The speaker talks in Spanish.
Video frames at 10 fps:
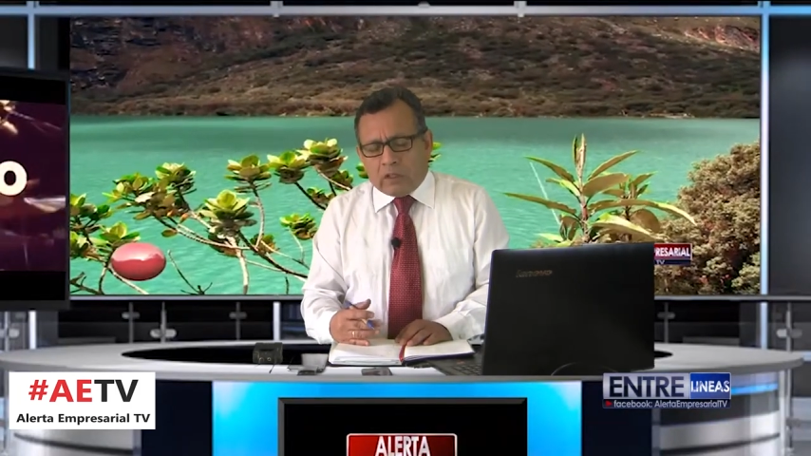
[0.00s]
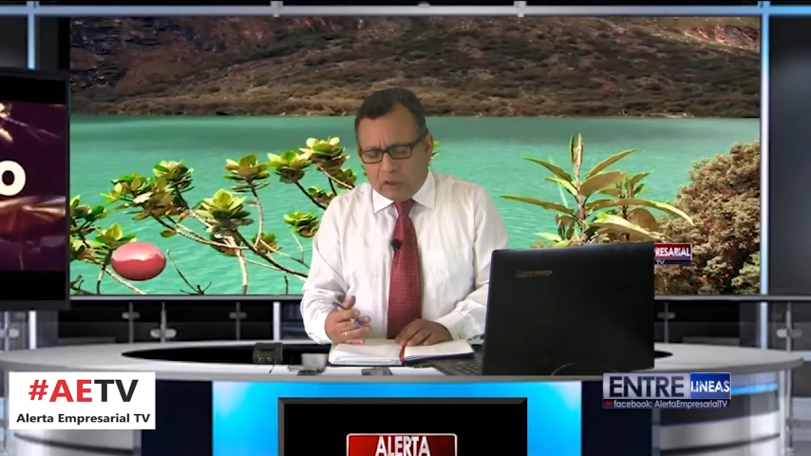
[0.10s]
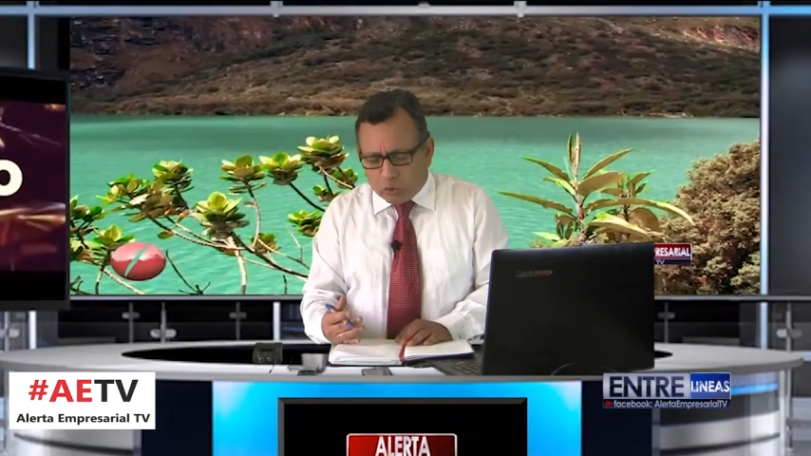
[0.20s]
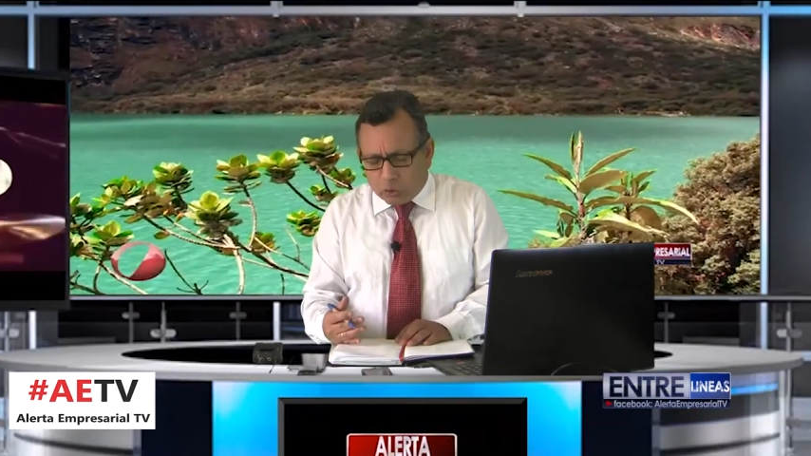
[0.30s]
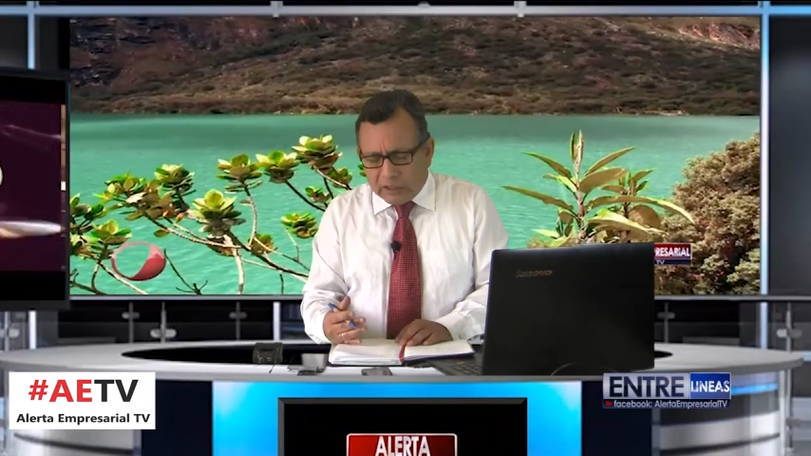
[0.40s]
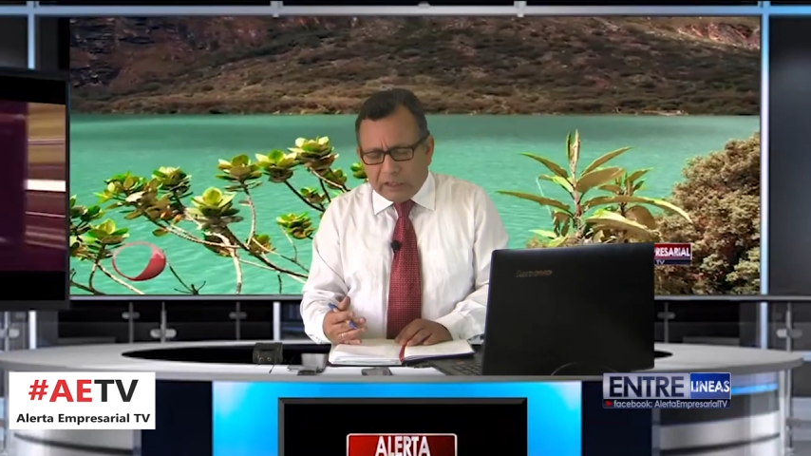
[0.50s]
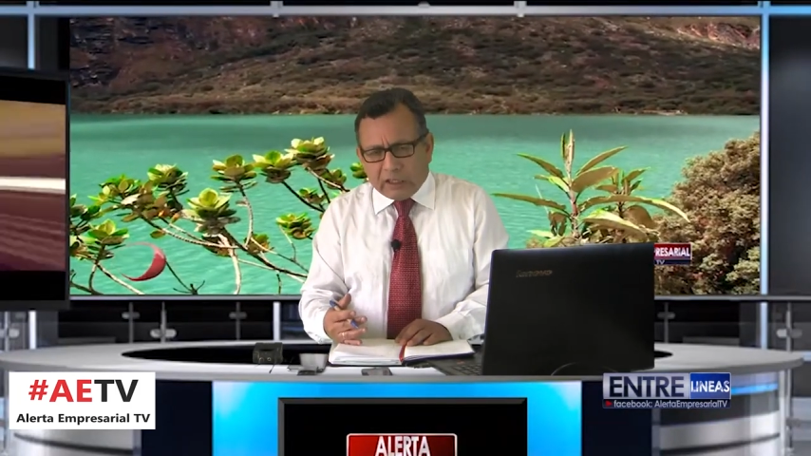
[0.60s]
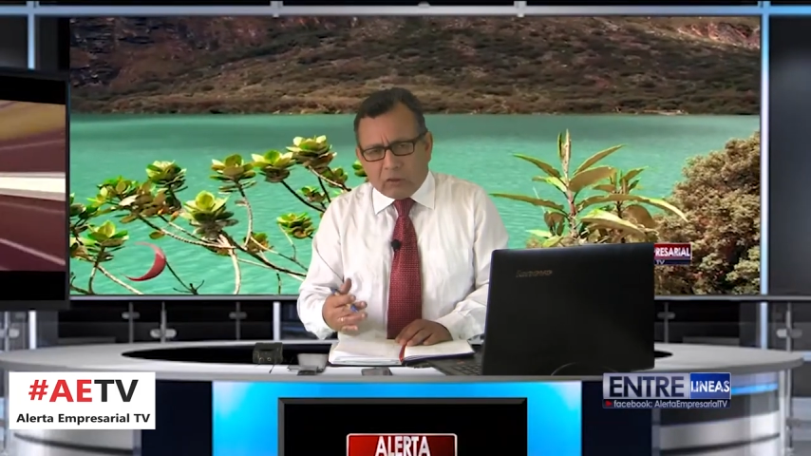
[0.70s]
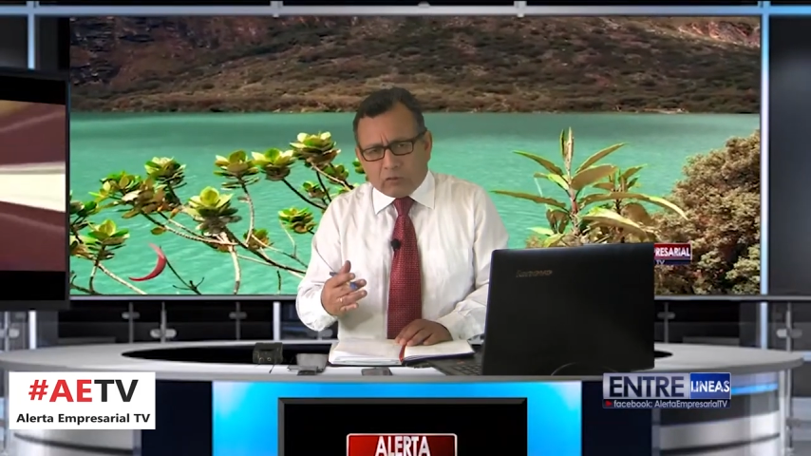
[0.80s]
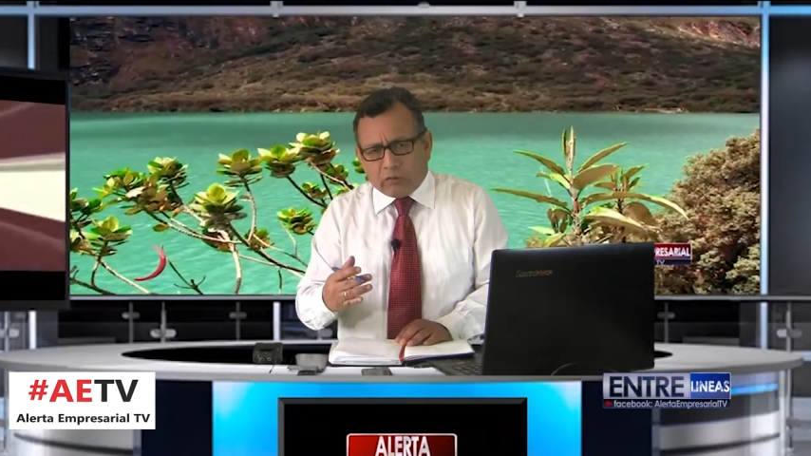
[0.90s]
es hora de
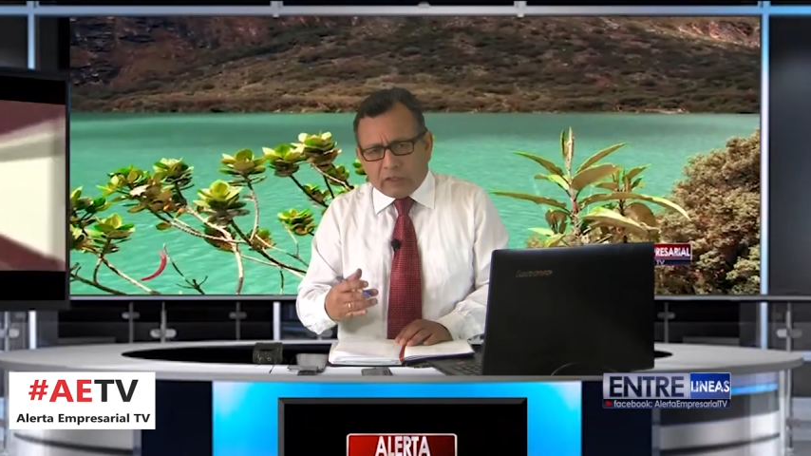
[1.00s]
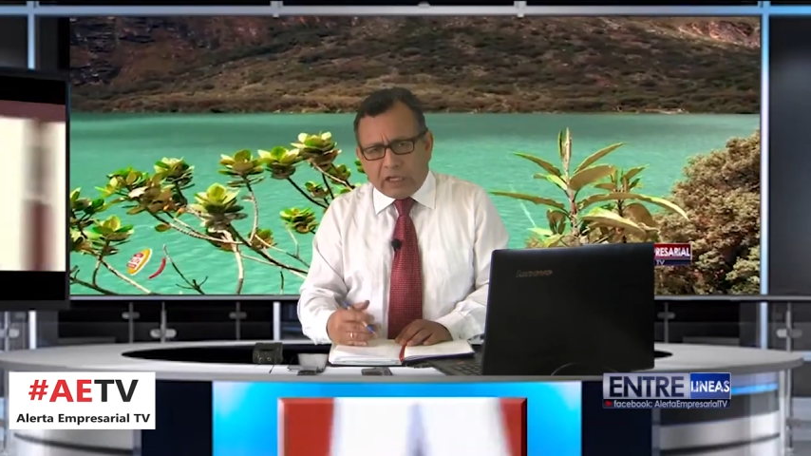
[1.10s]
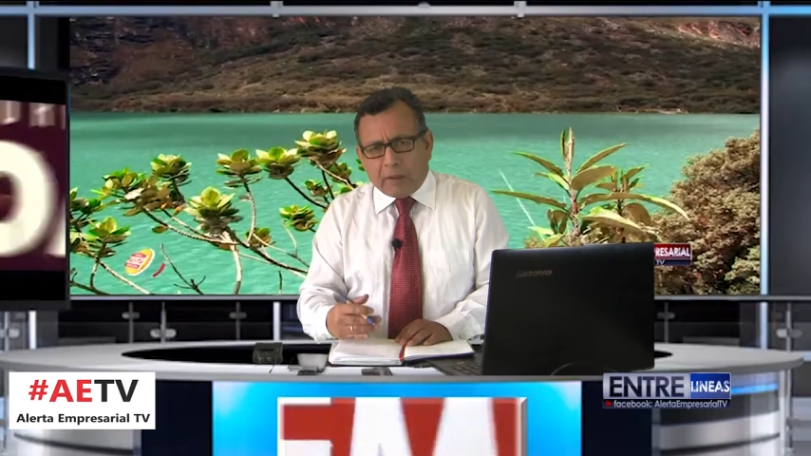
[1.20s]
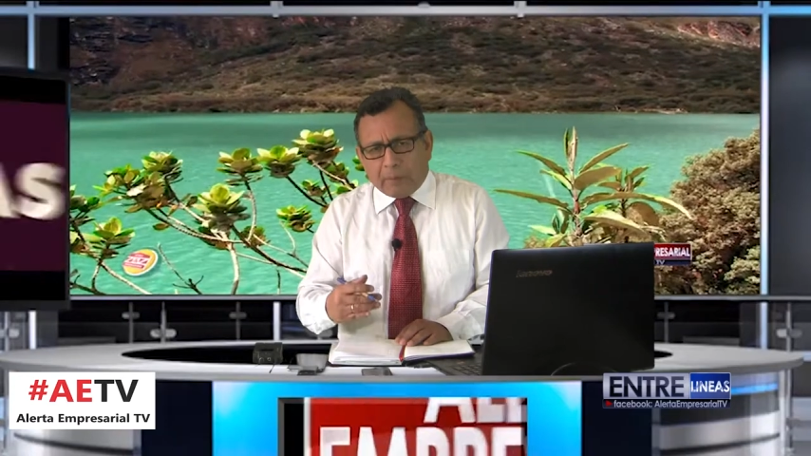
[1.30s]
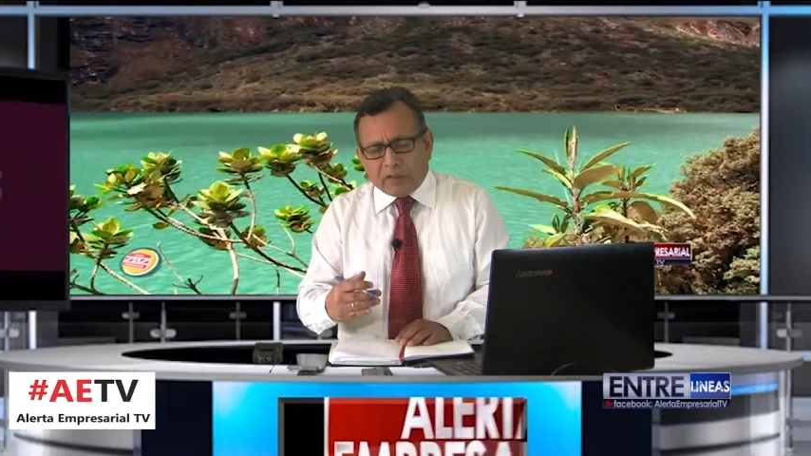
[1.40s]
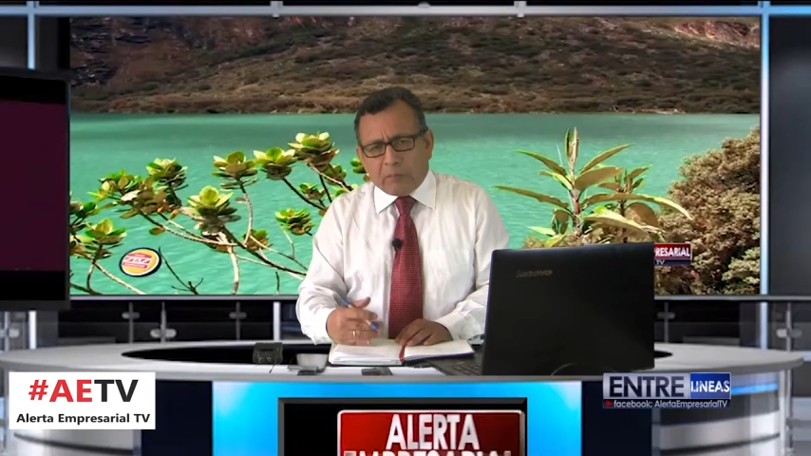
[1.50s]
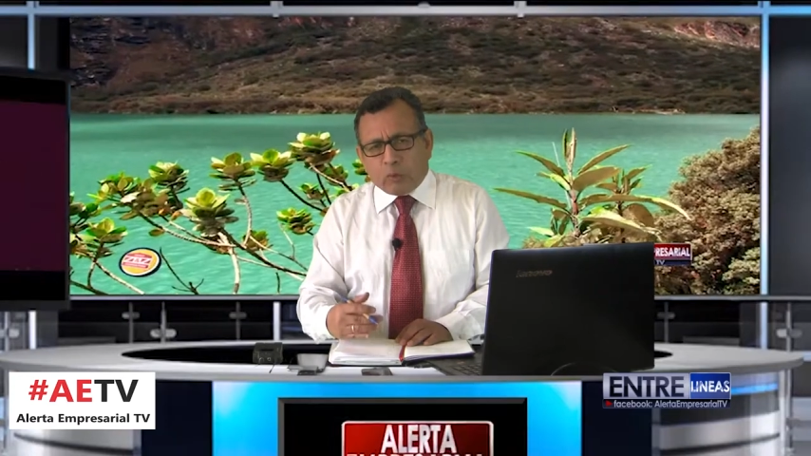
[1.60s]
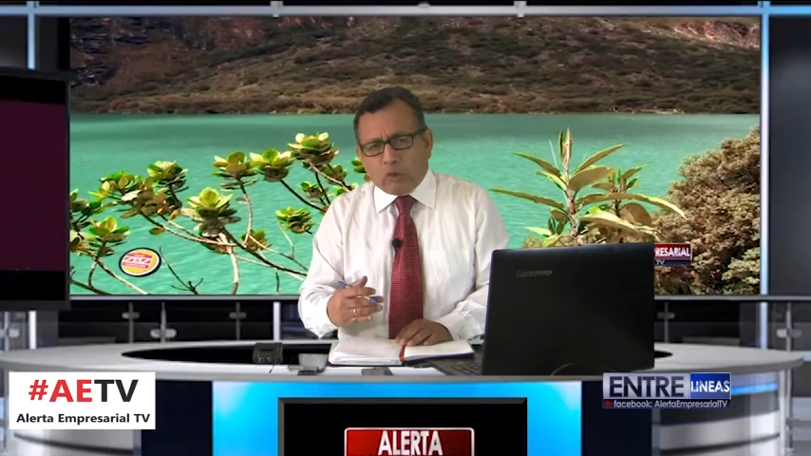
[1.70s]
que los fiscales pasen por